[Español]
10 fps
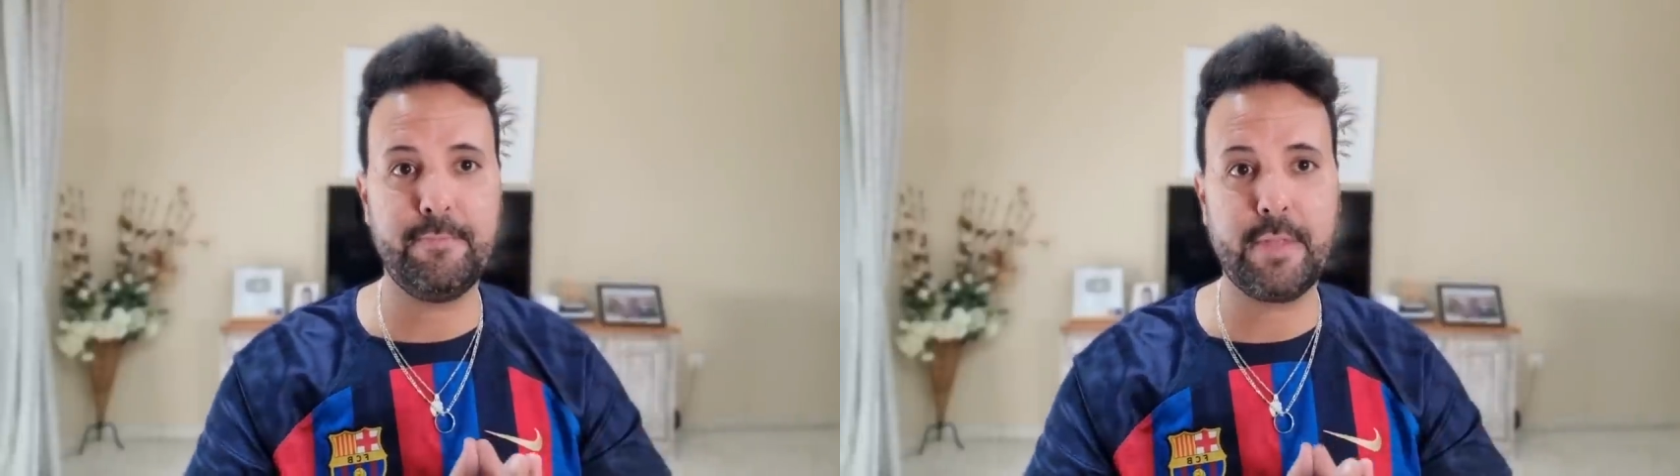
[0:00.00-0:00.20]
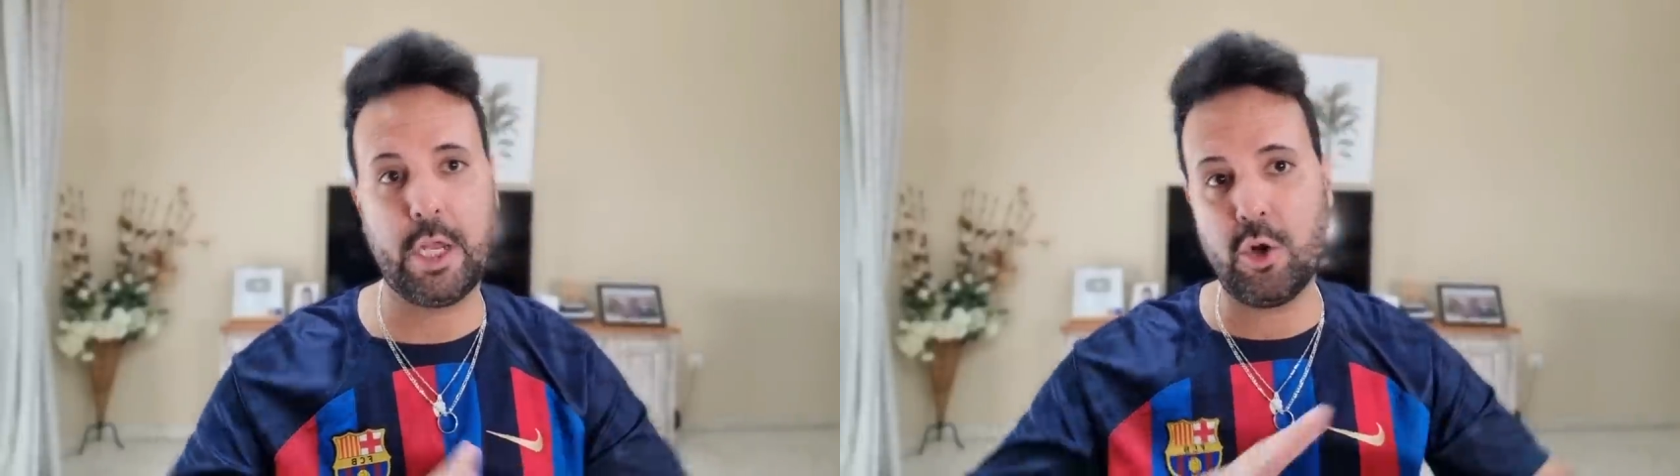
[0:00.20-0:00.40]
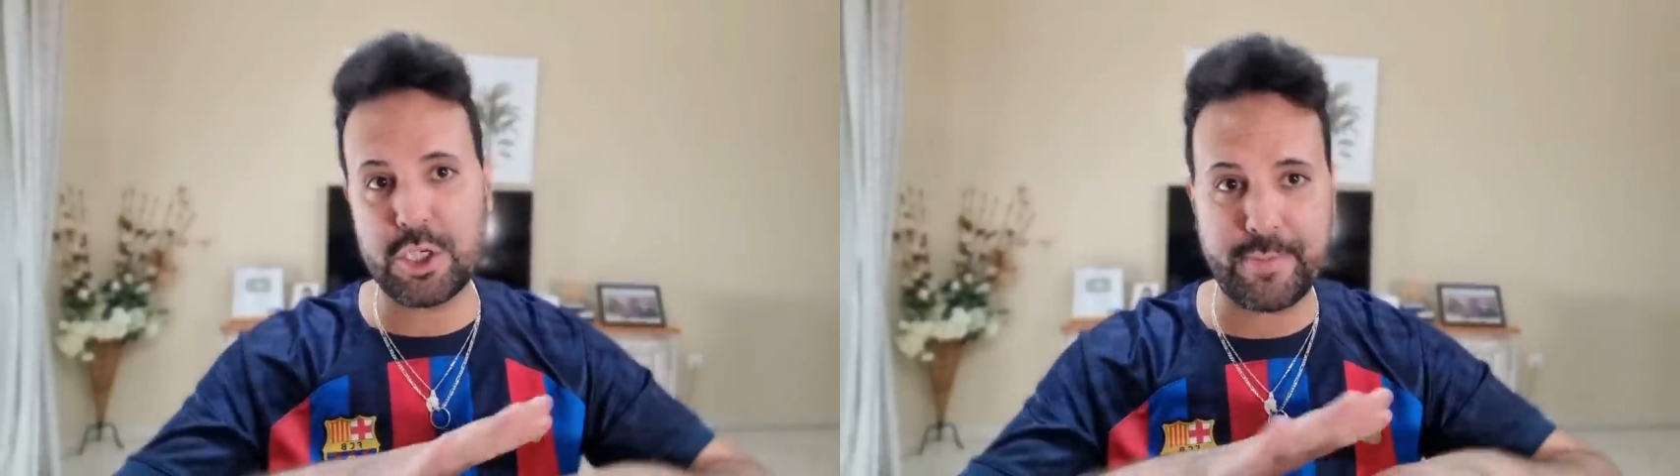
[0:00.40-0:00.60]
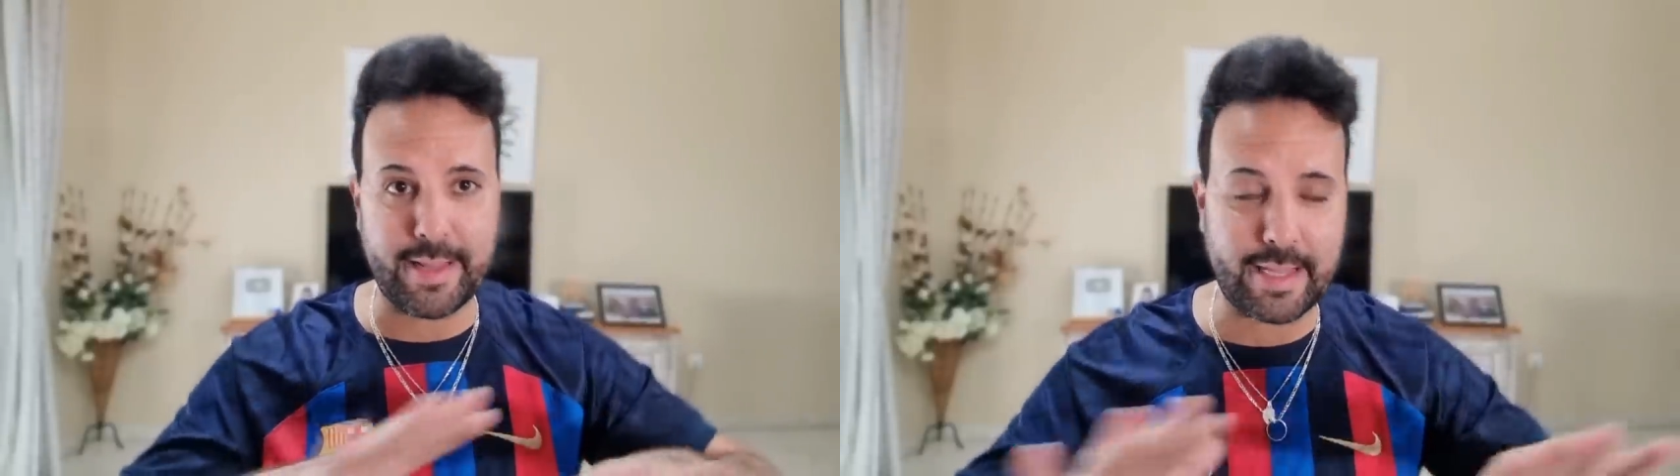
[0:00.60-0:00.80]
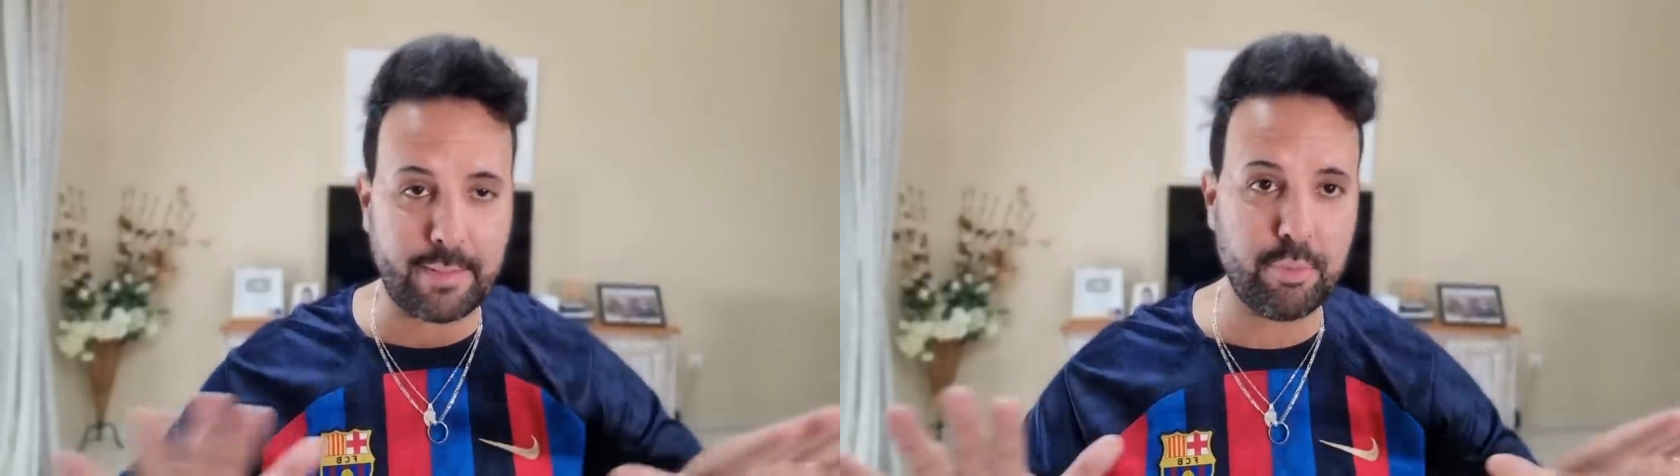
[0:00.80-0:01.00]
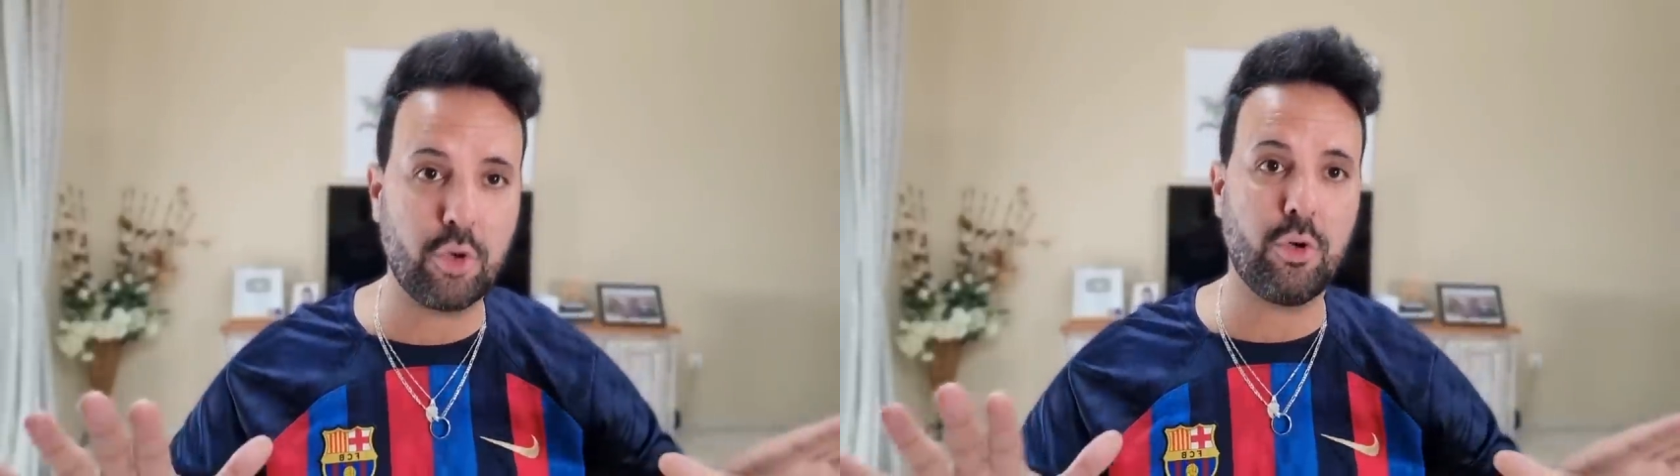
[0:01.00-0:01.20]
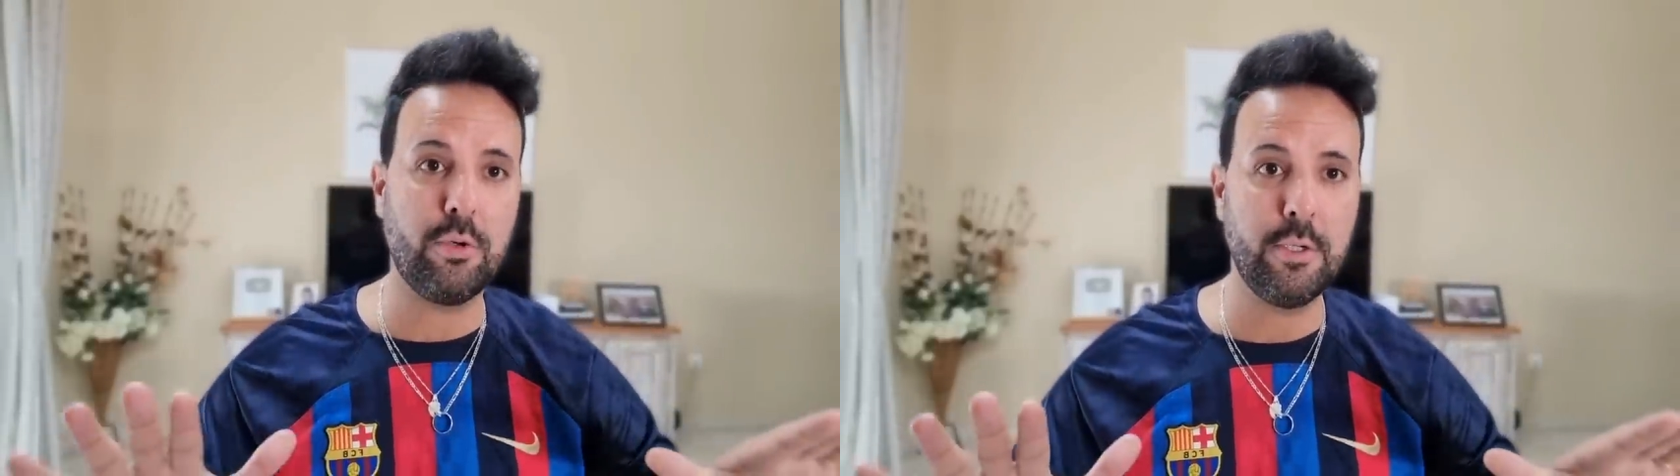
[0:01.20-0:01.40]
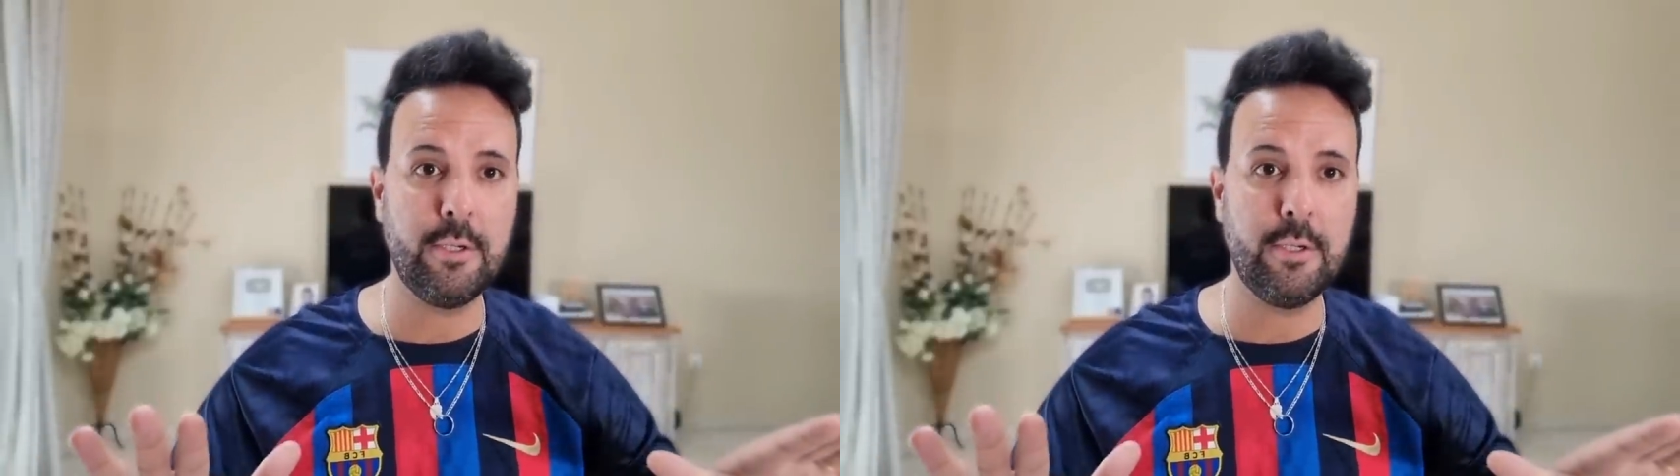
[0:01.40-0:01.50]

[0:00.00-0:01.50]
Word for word: Que no es verdad tampoco.